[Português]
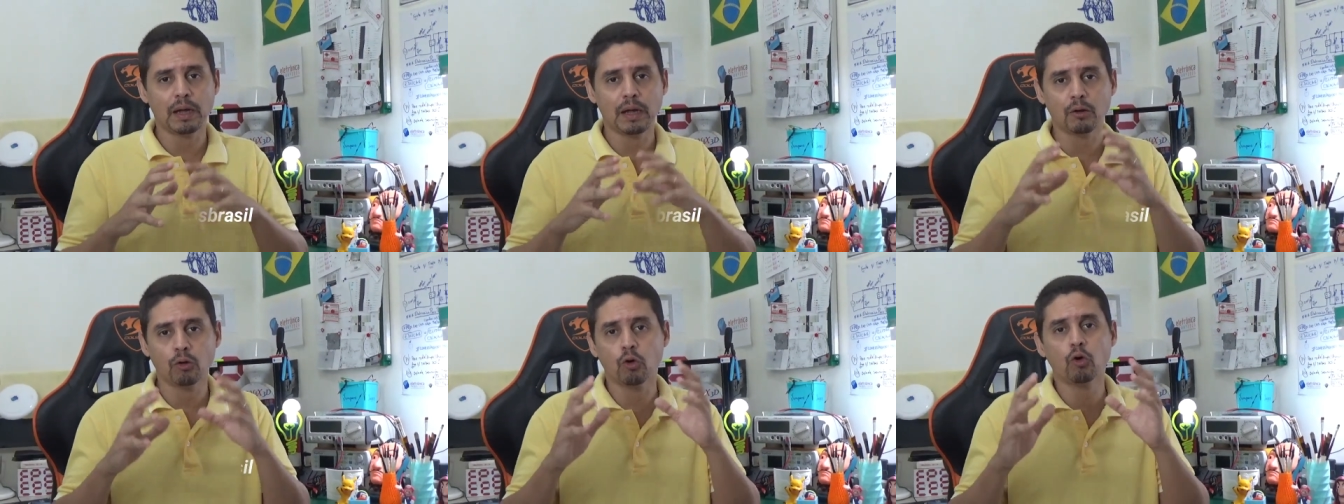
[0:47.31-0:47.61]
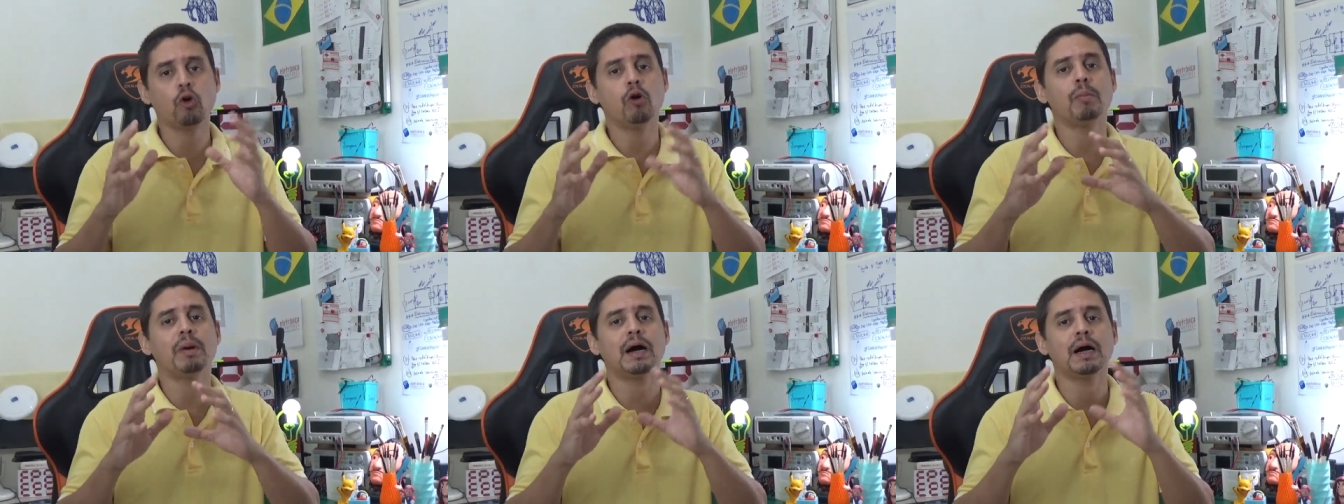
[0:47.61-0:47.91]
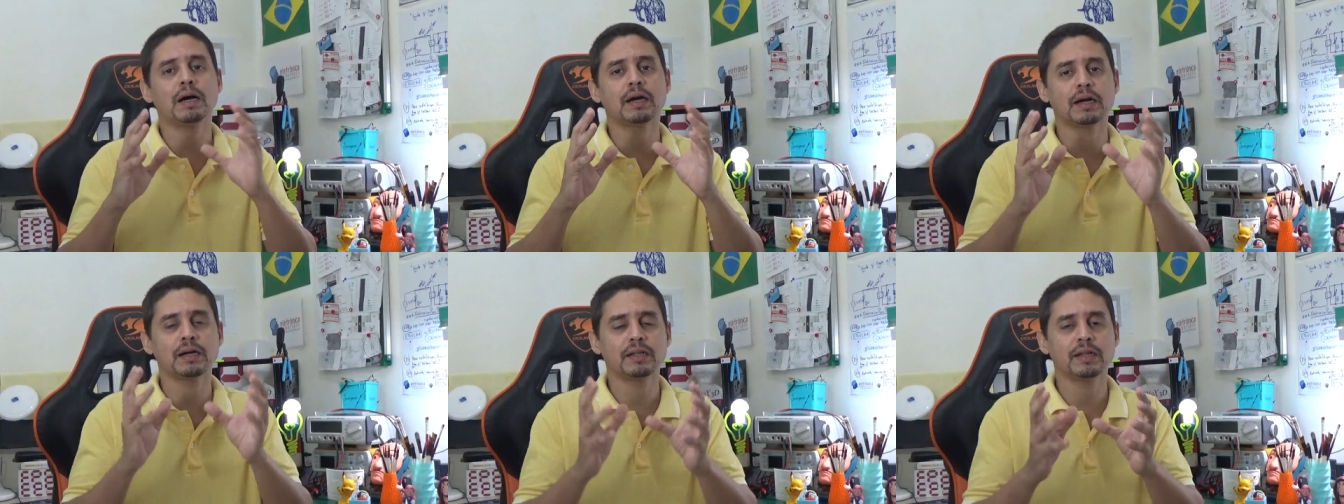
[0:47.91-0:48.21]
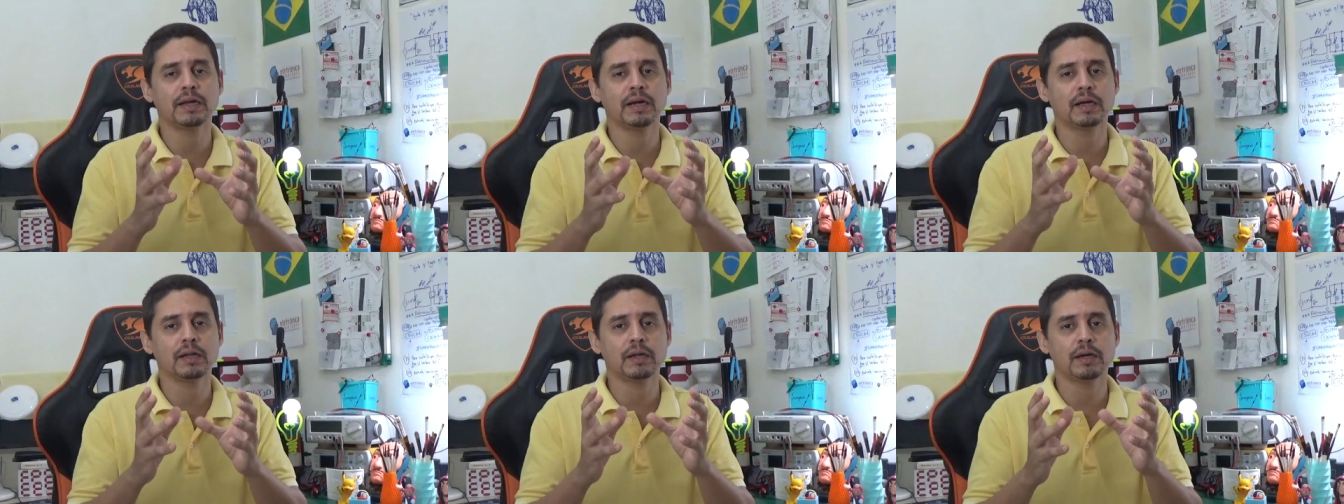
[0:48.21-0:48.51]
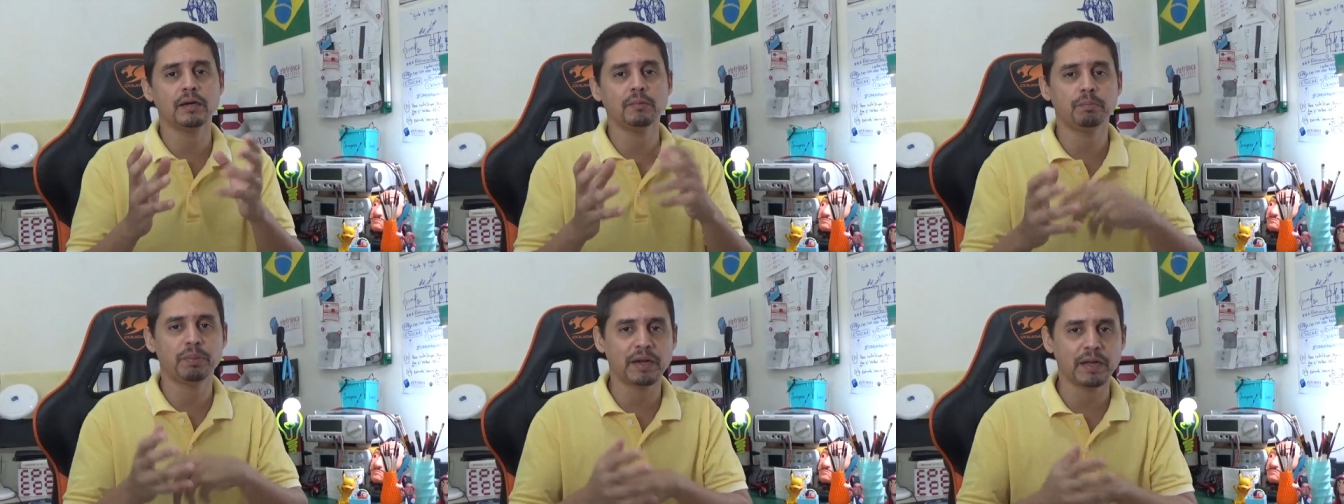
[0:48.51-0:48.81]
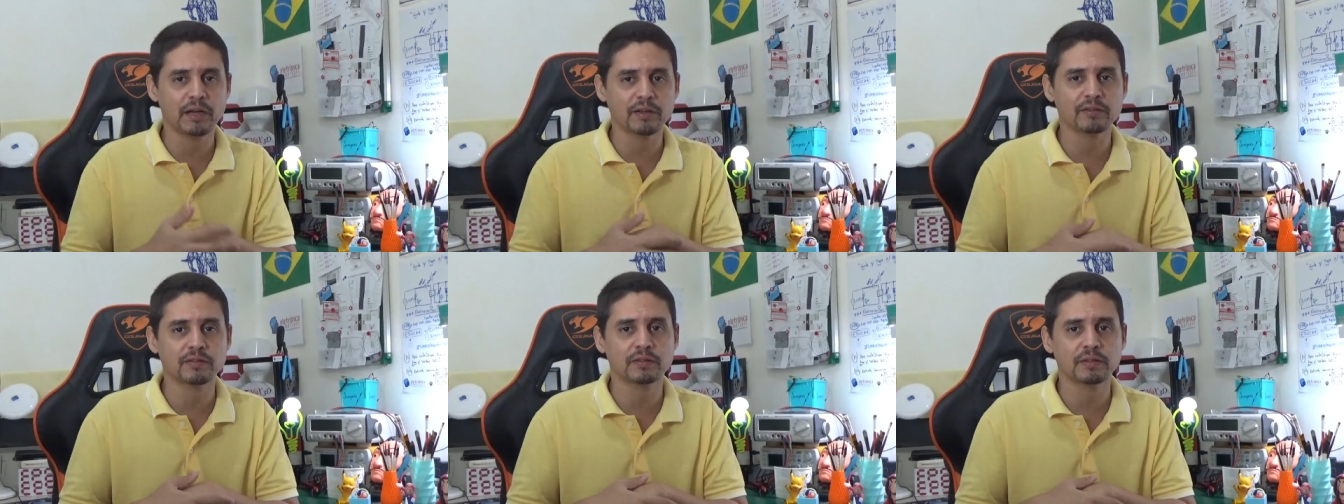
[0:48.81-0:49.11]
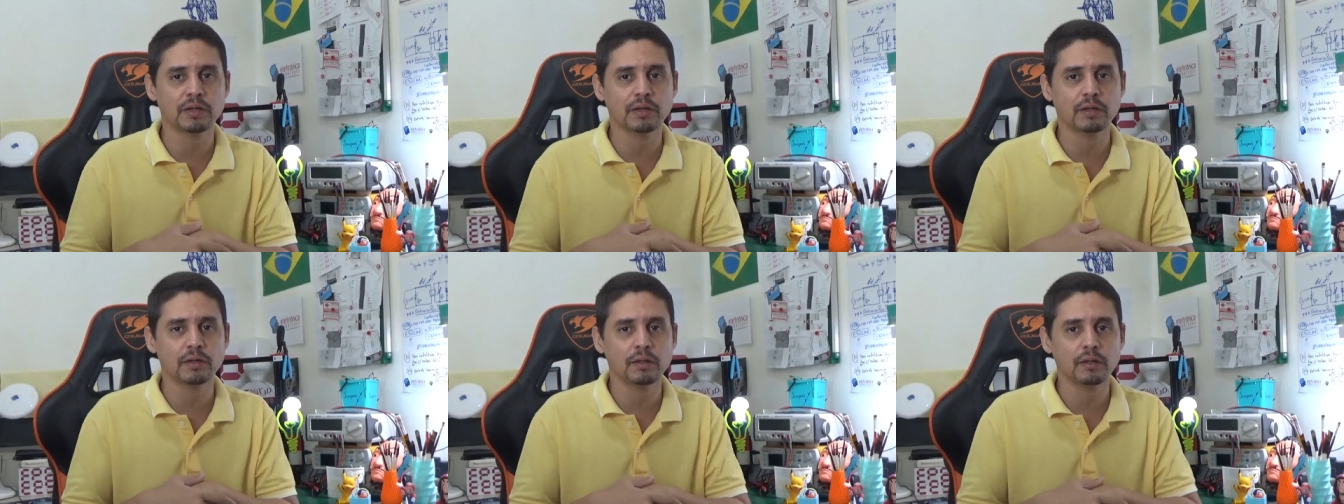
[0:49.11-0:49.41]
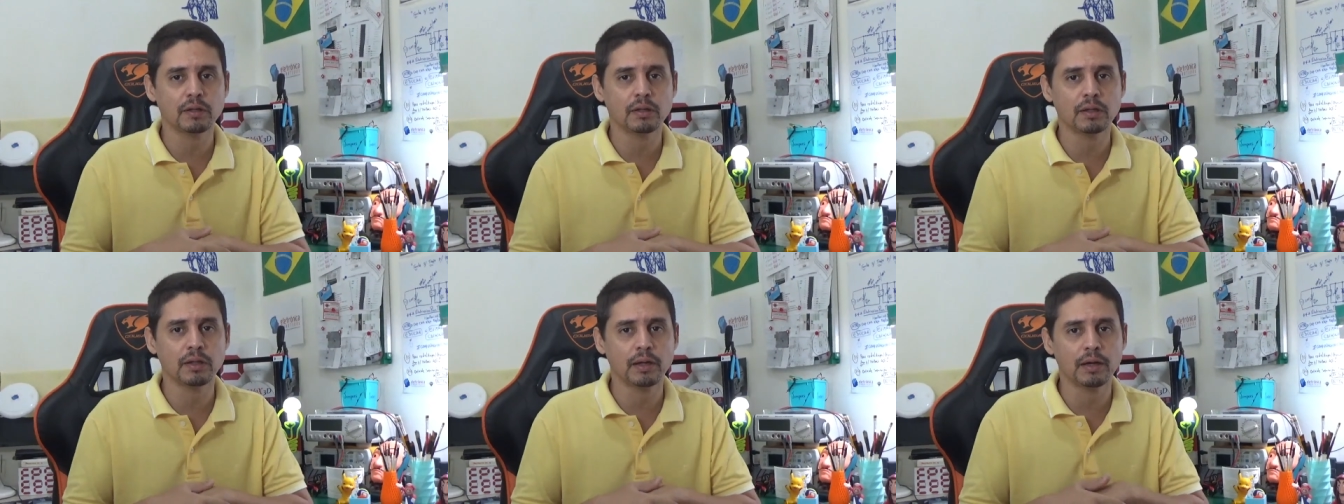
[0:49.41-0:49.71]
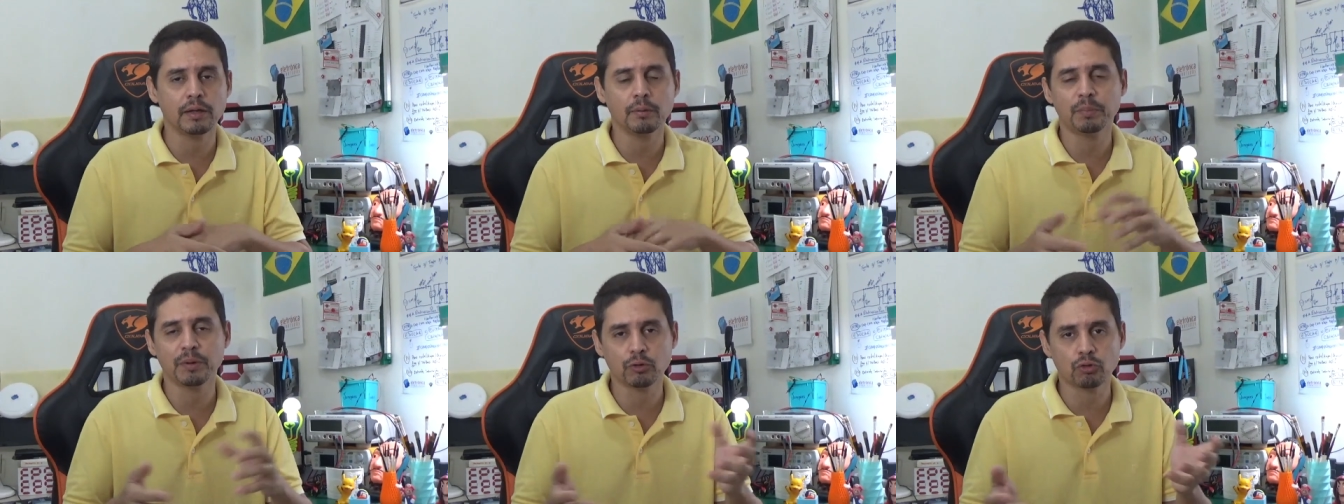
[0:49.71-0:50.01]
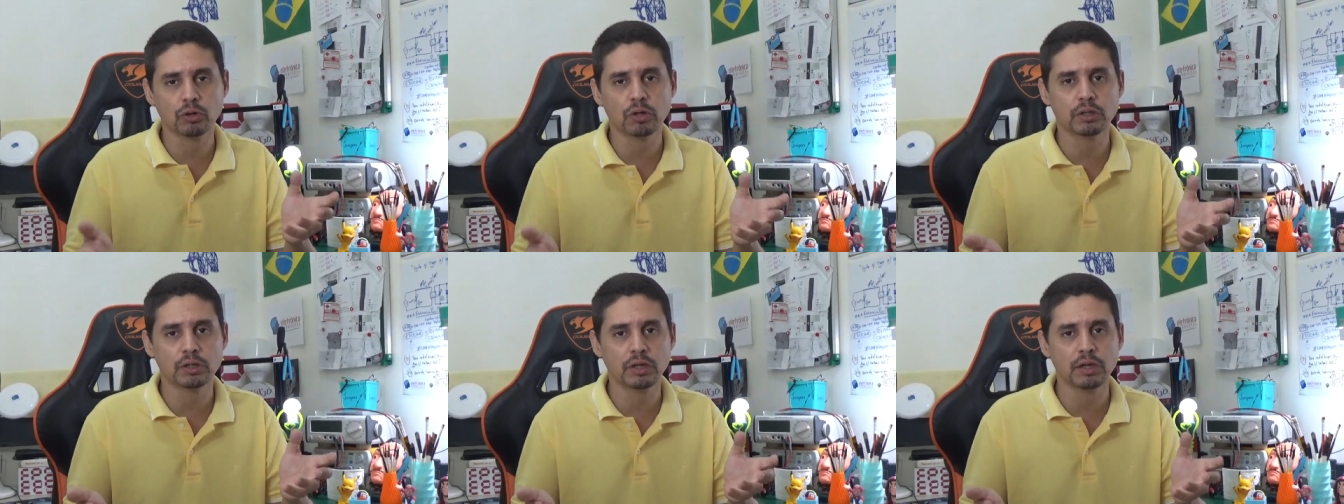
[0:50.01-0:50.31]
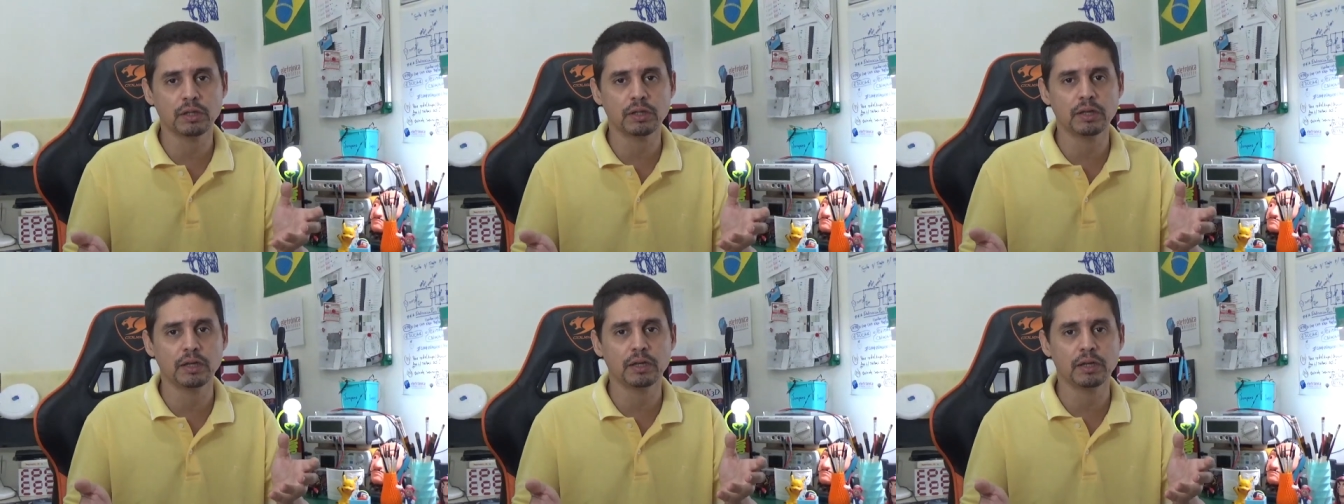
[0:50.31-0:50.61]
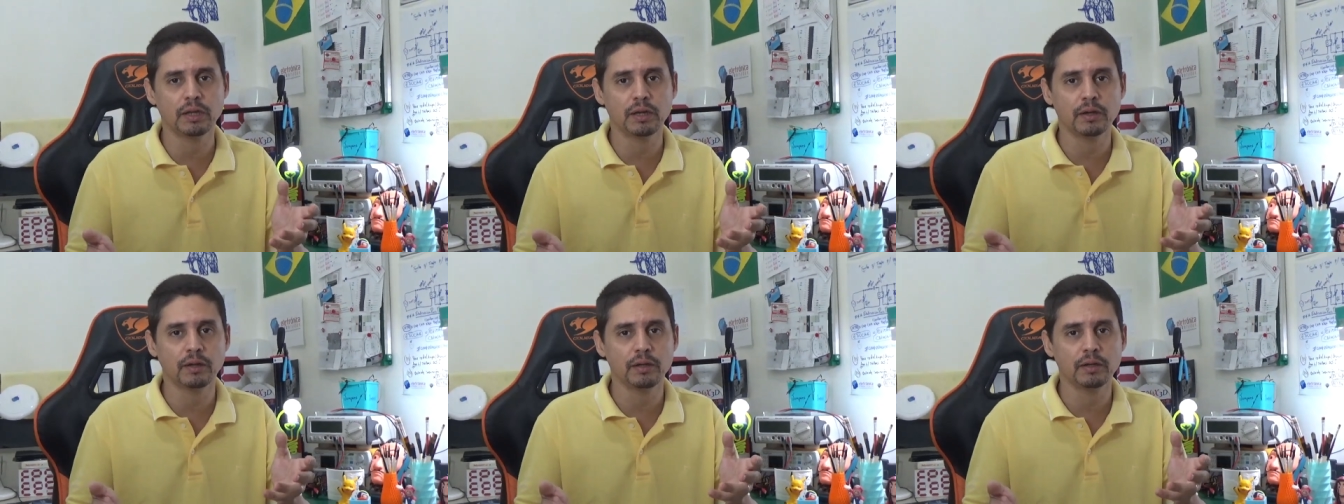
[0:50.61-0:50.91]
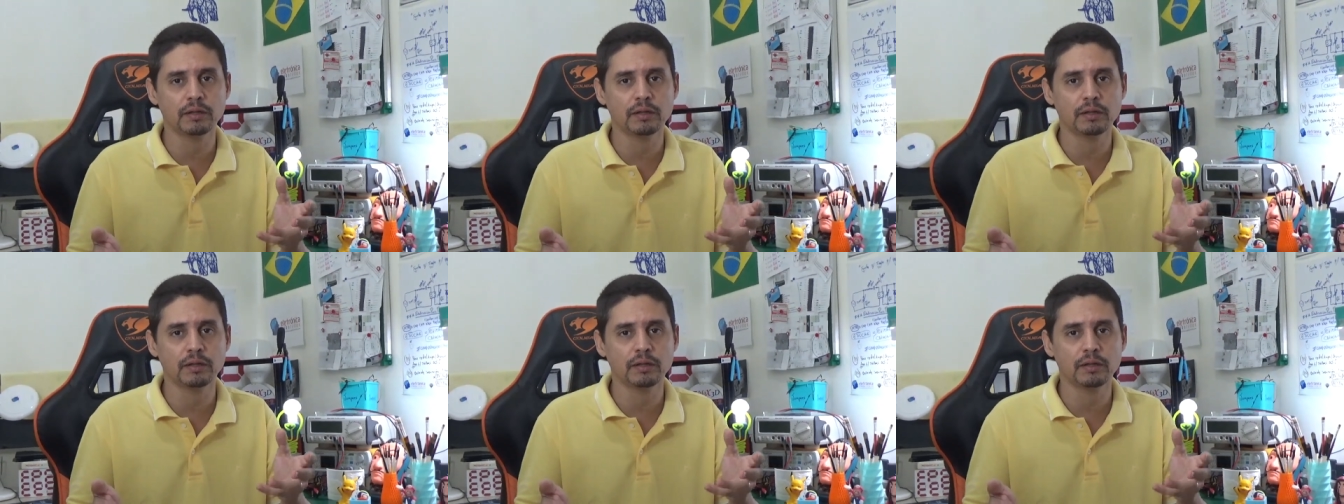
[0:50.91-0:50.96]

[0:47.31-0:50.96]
a logomarca dela impressa na impressora 3D, né?